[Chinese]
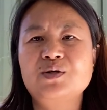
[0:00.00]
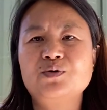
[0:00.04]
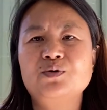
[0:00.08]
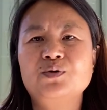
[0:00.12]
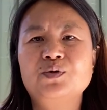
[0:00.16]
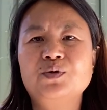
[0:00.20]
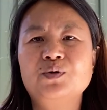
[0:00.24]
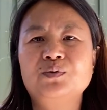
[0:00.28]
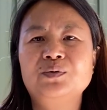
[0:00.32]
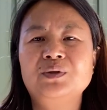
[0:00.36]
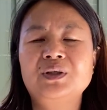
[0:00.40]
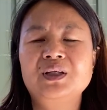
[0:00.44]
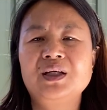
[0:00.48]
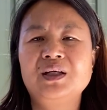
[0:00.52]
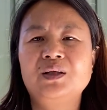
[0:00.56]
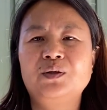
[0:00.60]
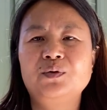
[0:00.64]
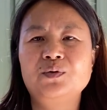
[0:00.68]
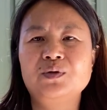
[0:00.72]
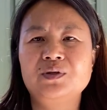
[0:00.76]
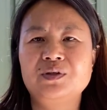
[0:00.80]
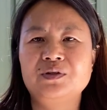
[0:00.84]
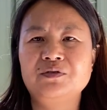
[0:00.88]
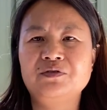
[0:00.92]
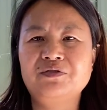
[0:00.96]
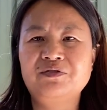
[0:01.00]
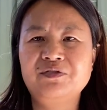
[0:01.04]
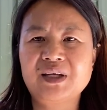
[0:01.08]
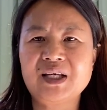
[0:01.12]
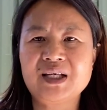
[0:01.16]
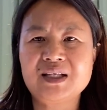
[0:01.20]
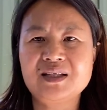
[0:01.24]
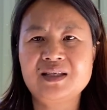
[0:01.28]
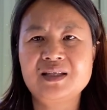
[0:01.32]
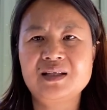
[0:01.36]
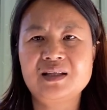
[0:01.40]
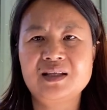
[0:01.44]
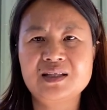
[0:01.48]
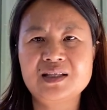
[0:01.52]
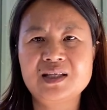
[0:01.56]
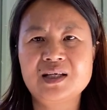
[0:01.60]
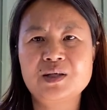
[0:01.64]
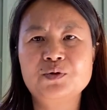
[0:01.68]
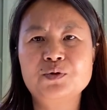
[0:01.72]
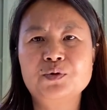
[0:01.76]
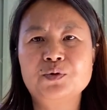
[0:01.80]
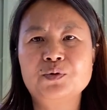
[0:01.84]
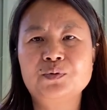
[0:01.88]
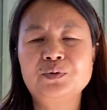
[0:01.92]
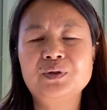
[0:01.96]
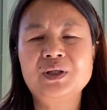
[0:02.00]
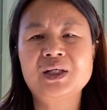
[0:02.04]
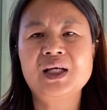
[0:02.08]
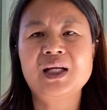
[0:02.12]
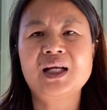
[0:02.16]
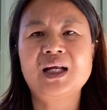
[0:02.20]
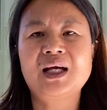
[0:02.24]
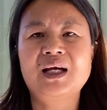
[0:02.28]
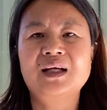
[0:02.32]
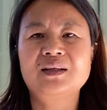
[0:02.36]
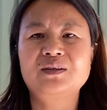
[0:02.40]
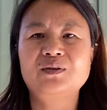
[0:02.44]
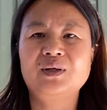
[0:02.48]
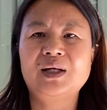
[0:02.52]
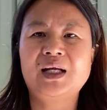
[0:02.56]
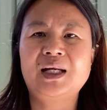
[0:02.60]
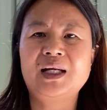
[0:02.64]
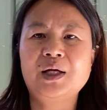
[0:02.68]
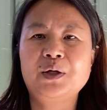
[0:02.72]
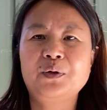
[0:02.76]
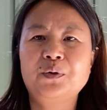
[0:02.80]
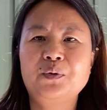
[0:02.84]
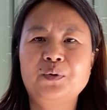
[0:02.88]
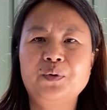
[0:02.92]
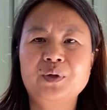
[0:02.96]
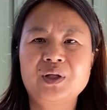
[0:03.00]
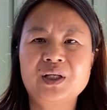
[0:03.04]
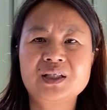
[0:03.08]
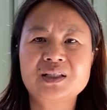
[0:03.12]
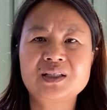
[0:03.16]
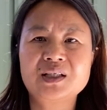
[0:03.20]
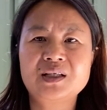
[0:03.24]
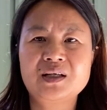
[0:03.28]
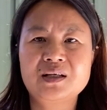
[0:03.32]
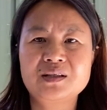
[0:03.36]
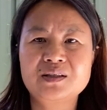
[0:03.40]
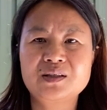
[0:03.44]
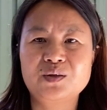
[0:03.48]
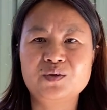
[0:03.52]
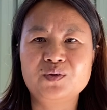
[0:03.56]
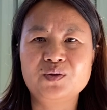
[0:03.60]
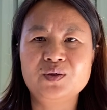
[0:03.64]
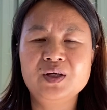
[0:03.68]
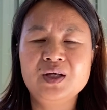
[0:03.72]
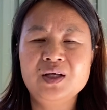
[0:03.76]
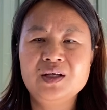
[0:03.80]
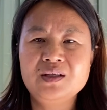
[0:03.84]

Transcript: 筑工地都已经废弃的建筑工地啦，就来来回回的在那儿走，